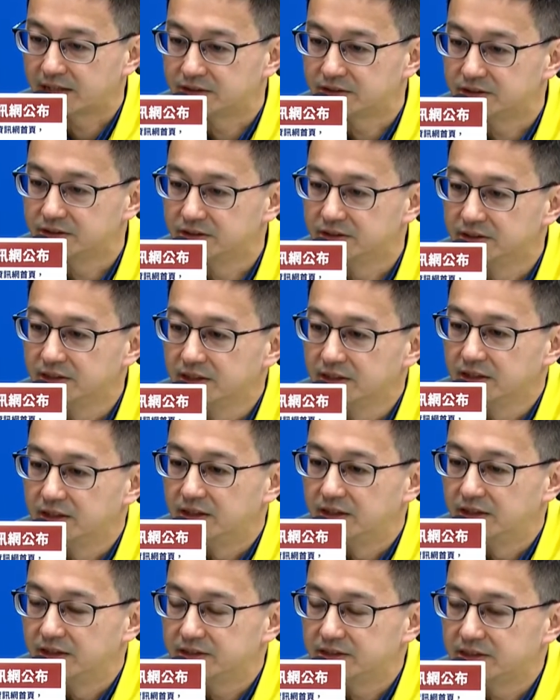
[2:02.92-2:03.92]
开始
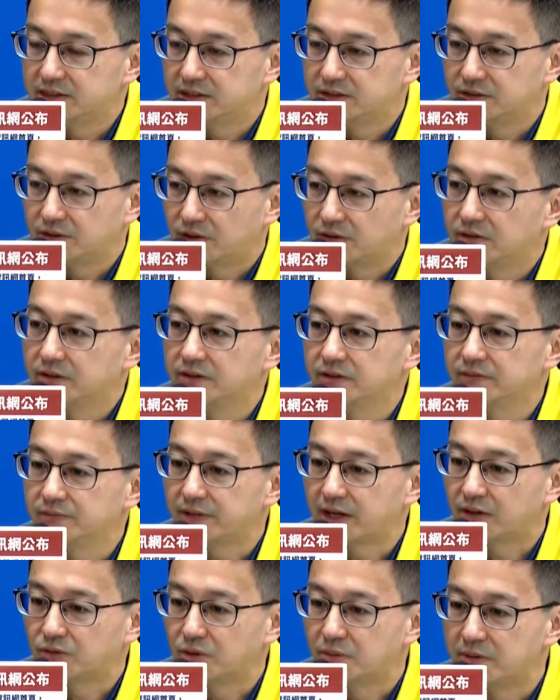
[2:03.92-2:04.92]
呃启动。
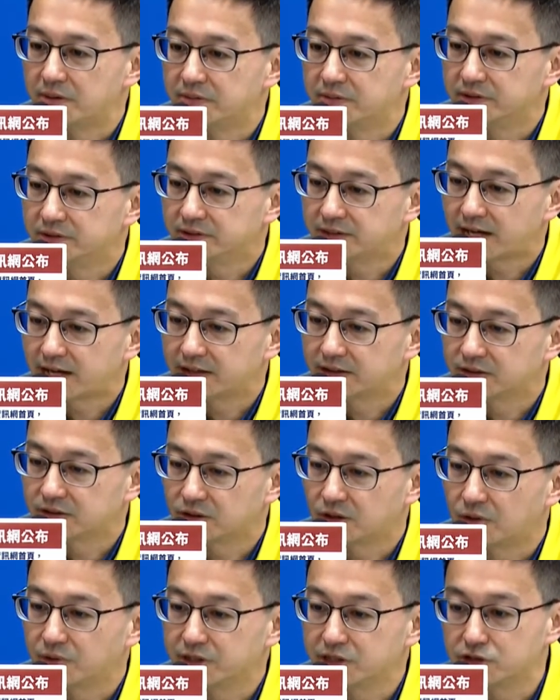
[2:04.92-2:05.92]
那我们在
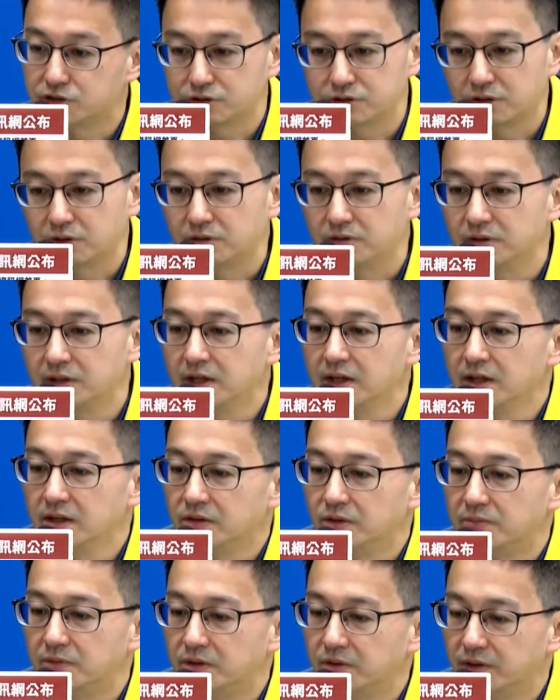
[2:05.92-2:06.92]
头一周。
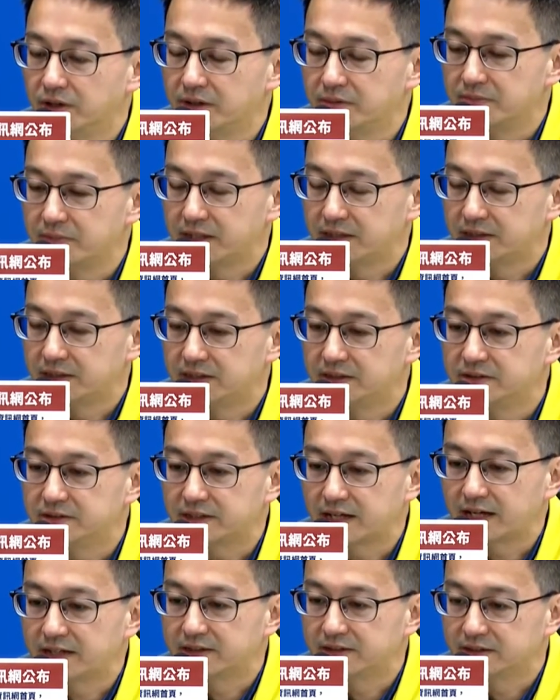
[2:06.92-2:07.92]
我们会每天
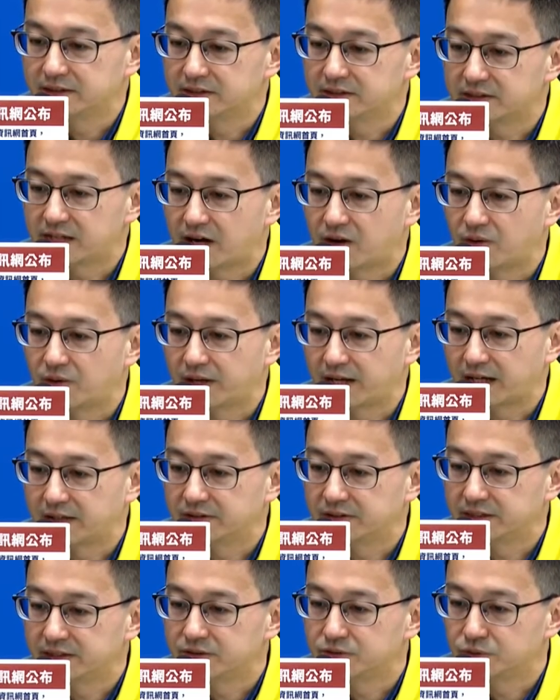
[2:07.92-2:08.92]
在这个下午
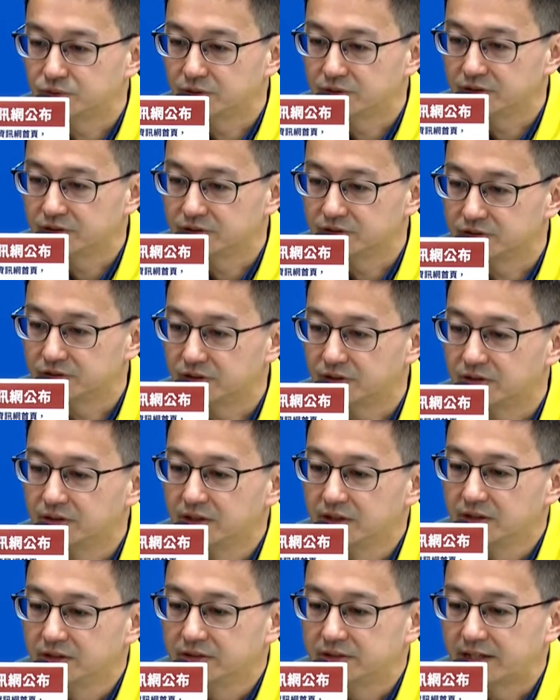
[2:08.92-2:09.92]
两点左右的时候，
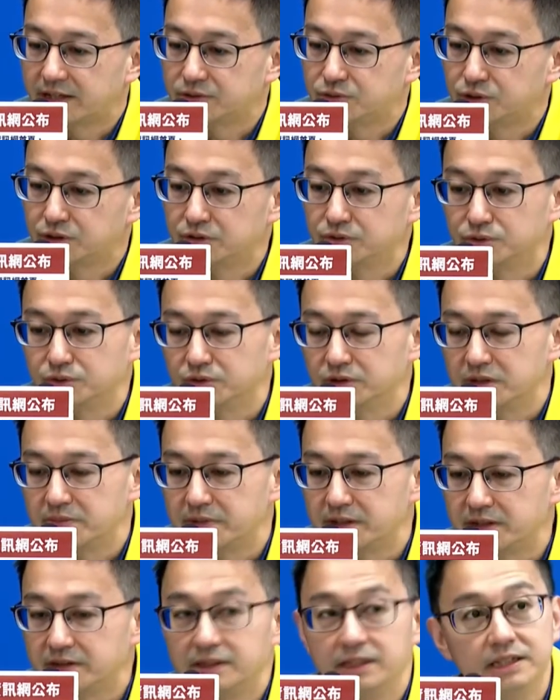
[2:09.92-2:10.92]
在群组里
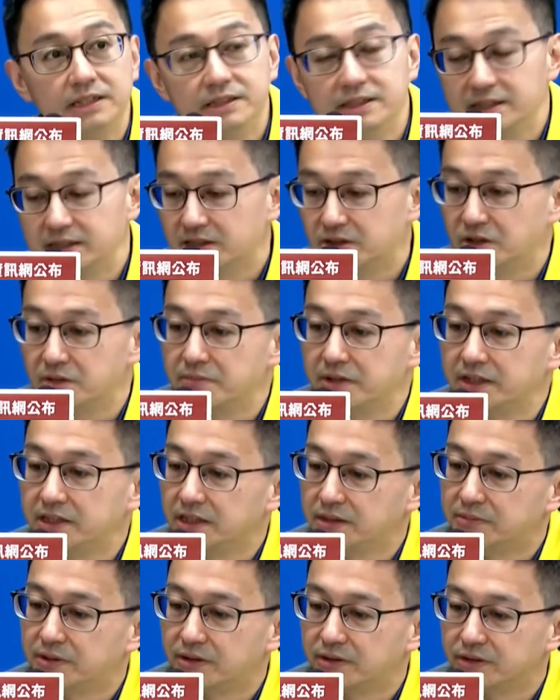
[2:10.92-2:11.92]
面提醒各位媒
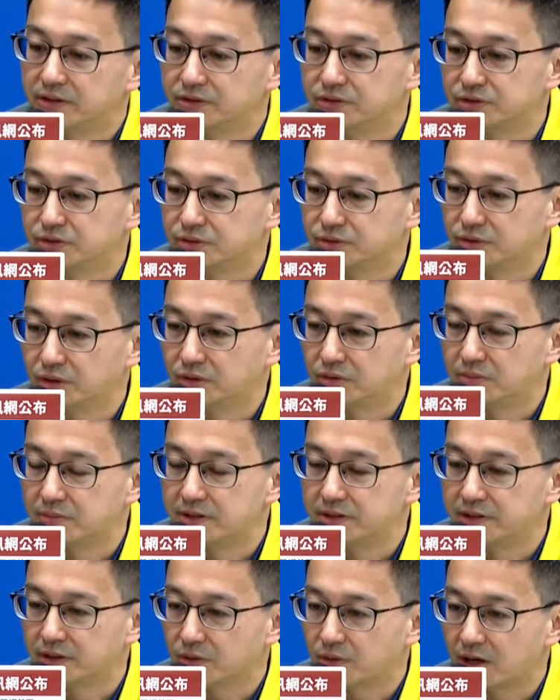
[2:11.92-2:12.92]
体朋友，就是说我
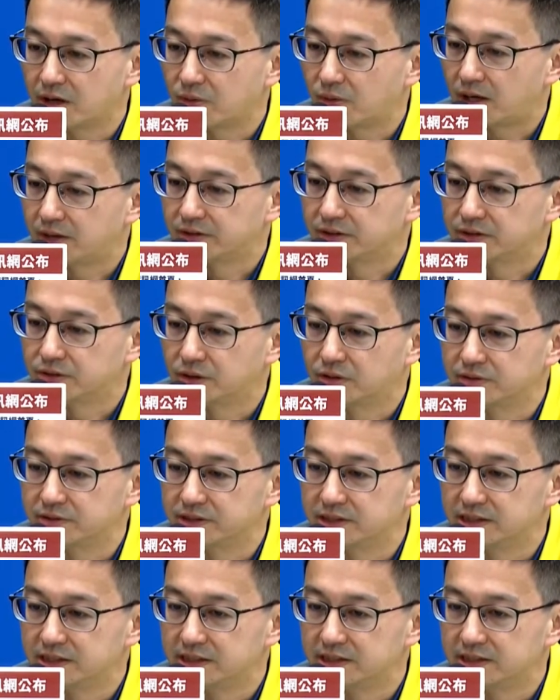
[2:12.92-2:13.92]
们的官网的统
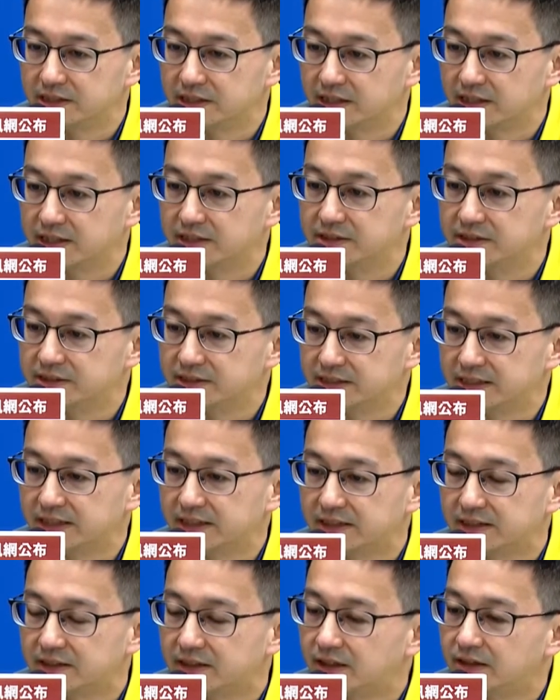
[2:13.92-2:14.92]
计已经更
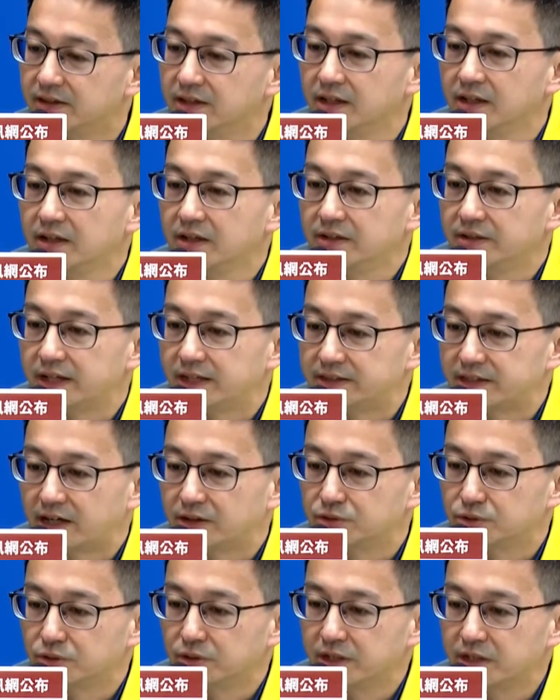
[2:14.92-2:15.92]
新了哈。那假
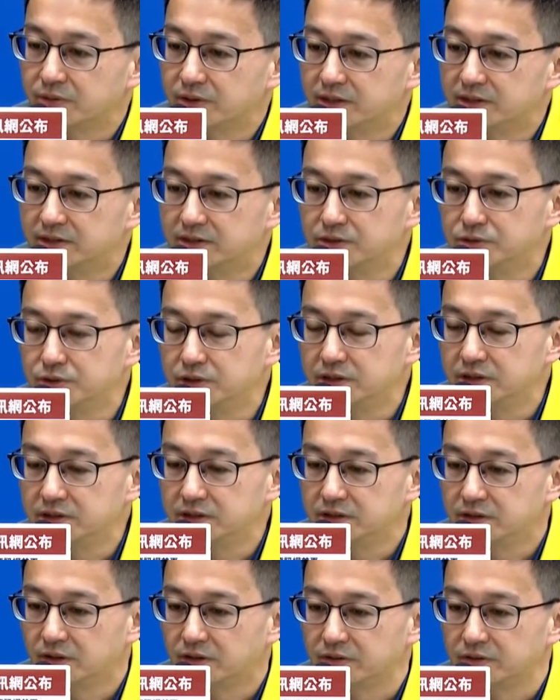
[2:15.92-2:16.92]
如说因为资讯
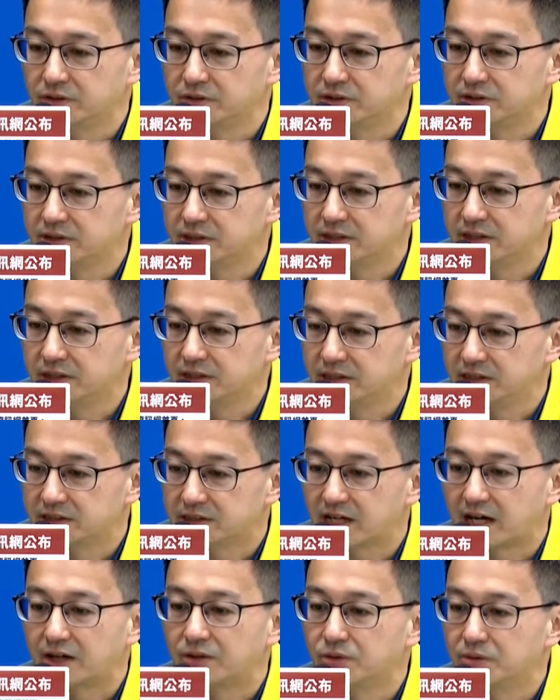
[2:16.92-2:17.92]
系统有一些异
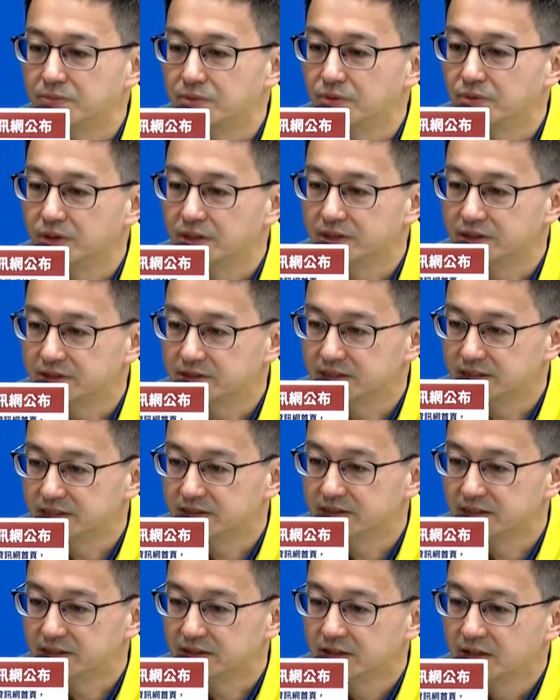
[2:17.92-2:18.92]
常或不稳的情
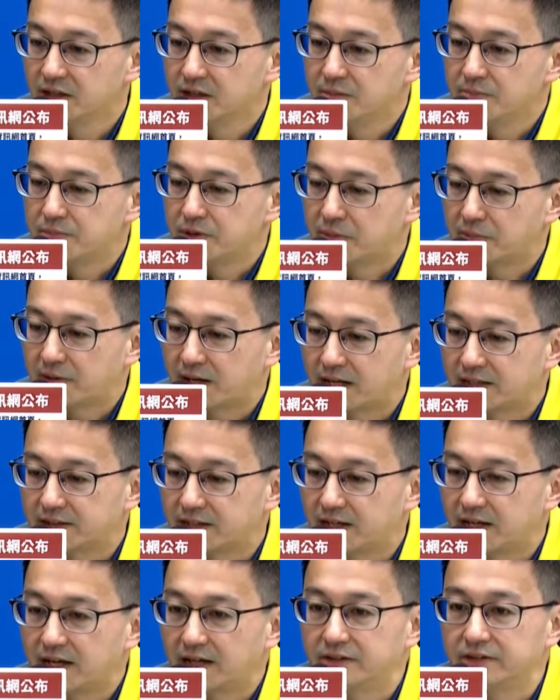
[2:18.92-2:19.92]
形，没有办法
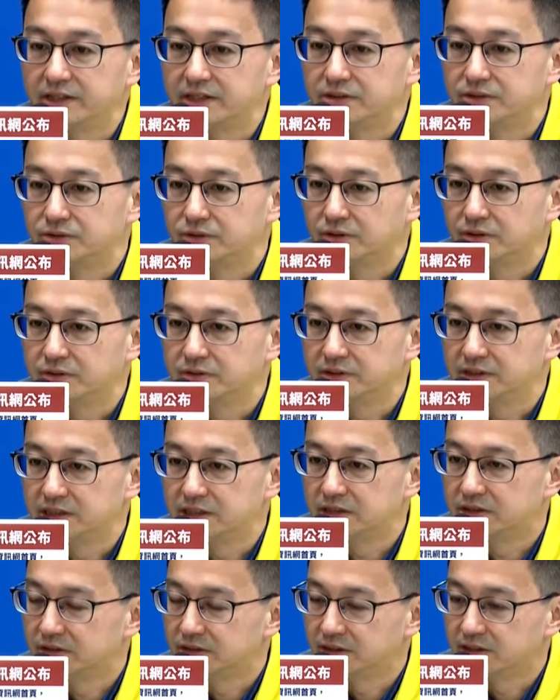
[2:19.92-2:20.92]
在两点钟
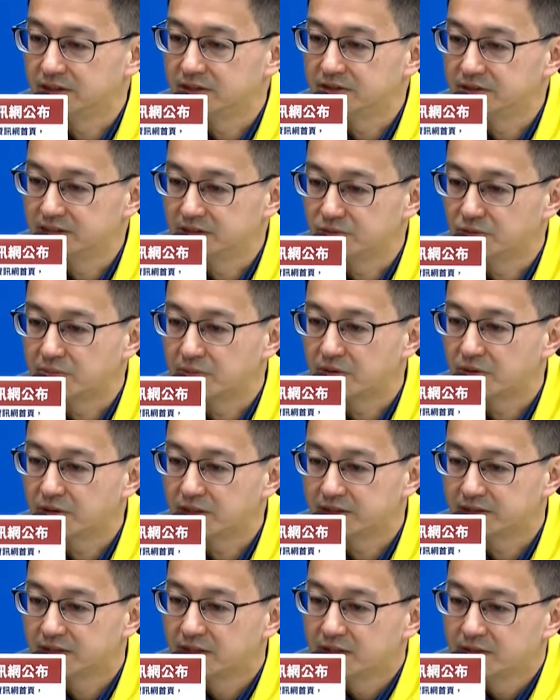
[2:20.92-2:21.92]
及时更新，我们
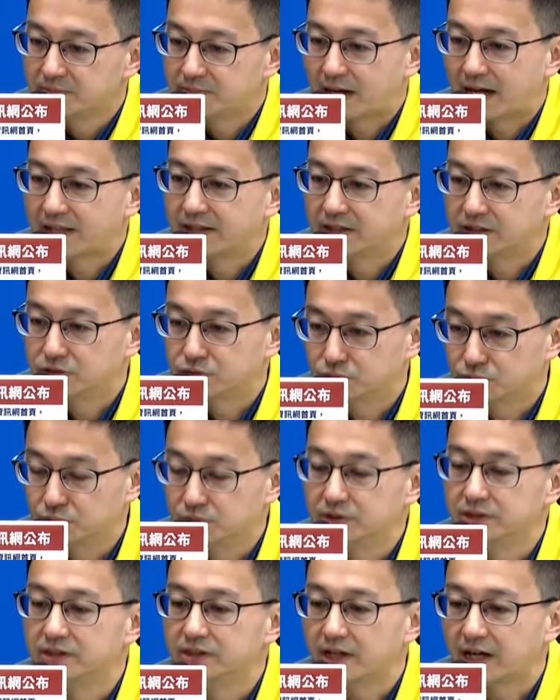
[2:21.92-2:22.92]
会把那个
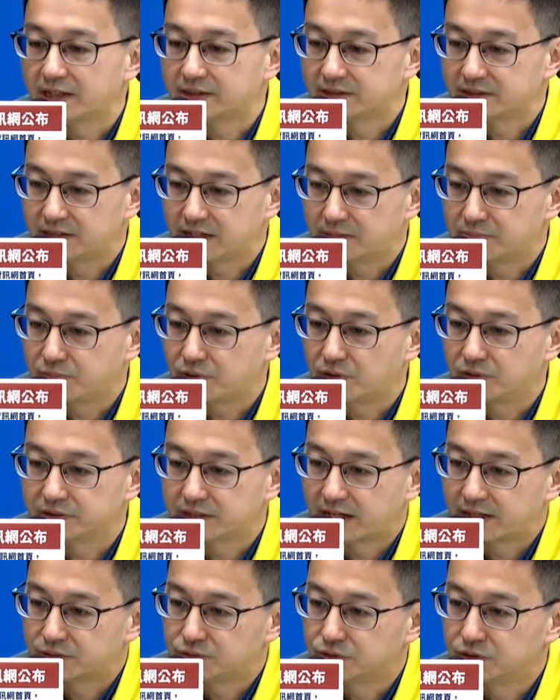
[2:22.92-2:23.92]
数字还是一样抛
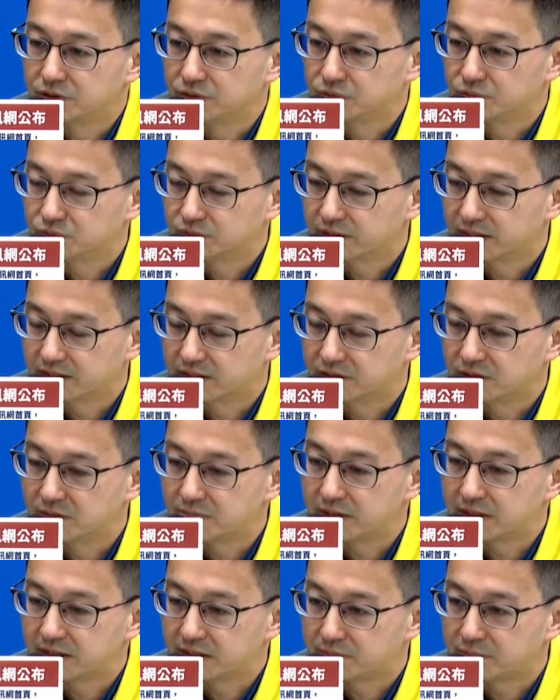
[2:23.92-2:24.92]
在群组，给各位
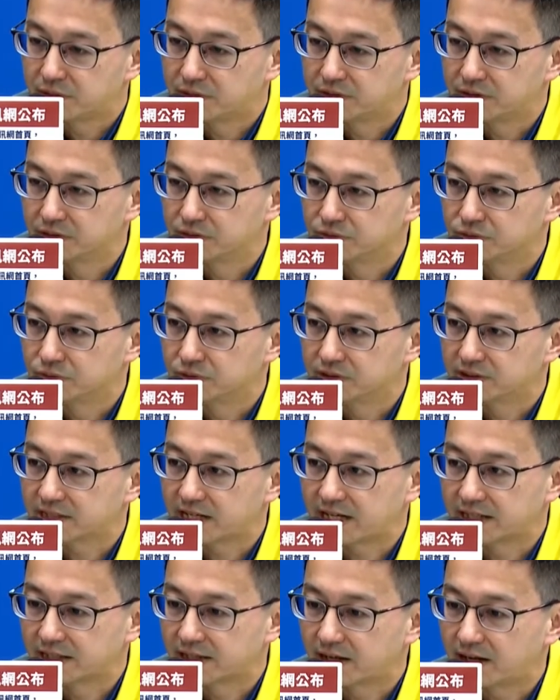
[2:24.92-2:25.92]
媒体朋友做
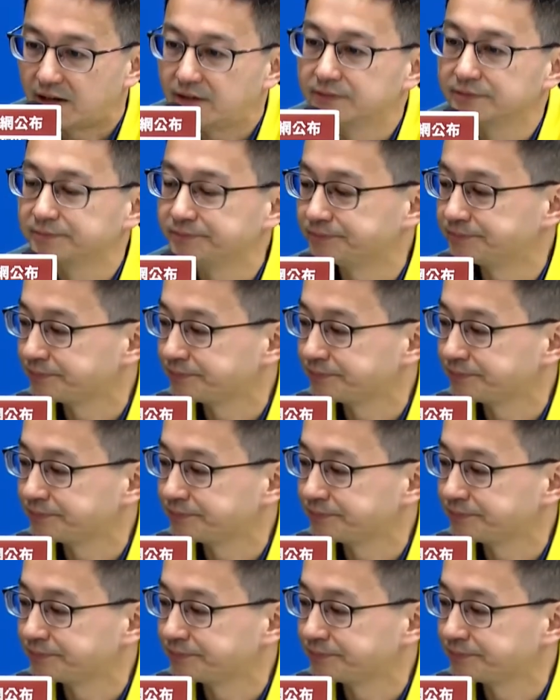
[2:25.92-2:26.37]
参考。